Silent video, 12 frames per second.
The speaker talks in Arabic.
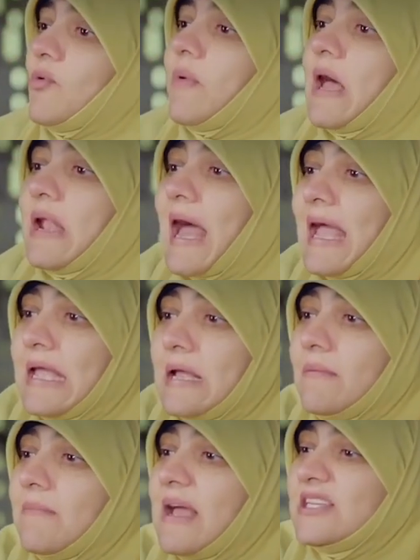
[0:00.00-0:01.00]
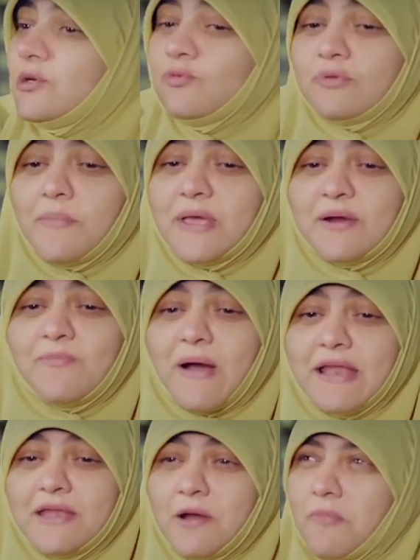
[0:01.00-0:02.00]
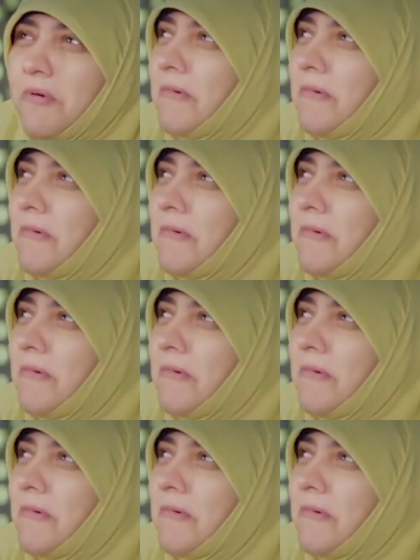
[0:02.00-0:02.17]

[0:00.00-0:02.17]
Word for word: ويبقى العيل ماشي وضميره مأنبه